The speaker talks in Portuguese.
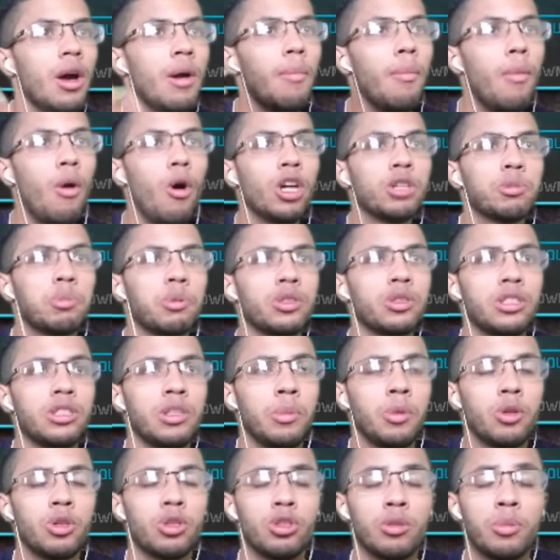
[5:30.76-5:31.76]
Mostre para vocês
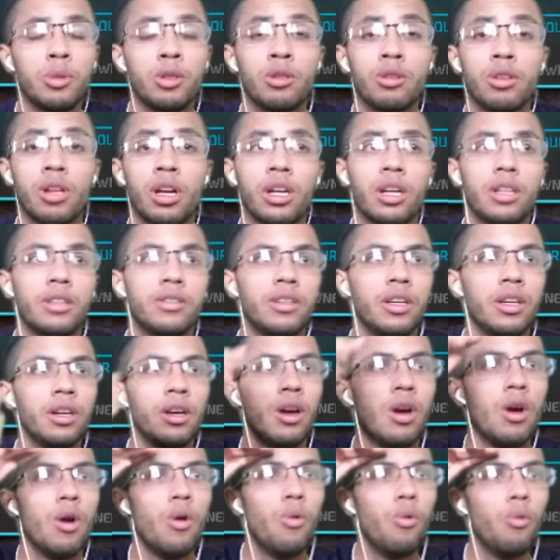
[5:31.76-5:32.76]
amigos que estão o canal a
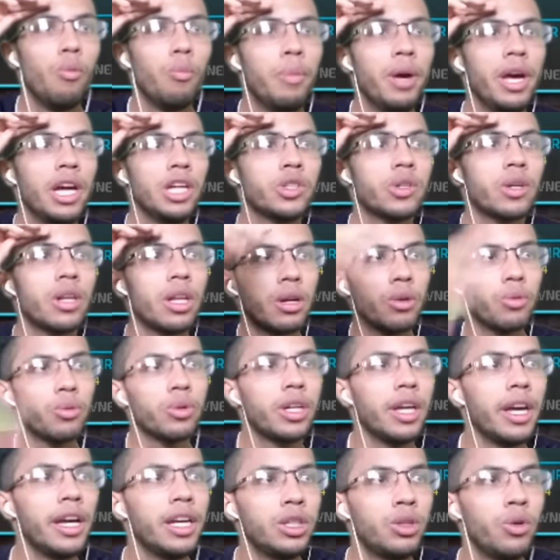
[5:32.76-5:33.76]
crescer. Um beijo, galera, um
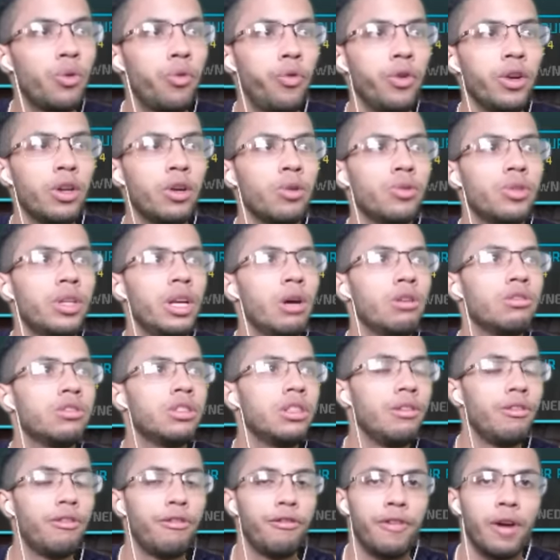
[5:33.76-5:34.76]
queijo, fique com Deus
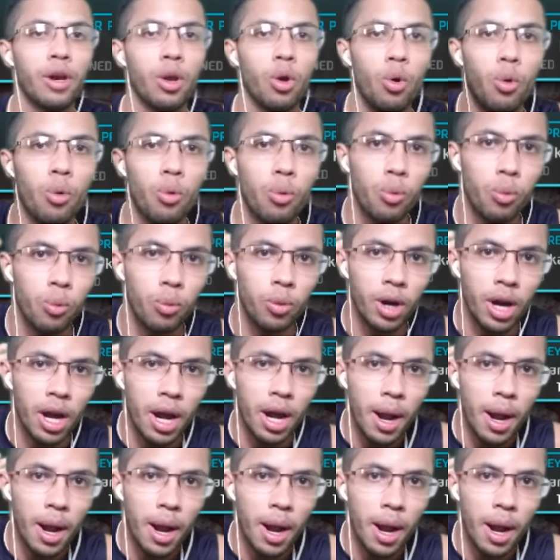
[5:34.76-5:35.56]
e falou!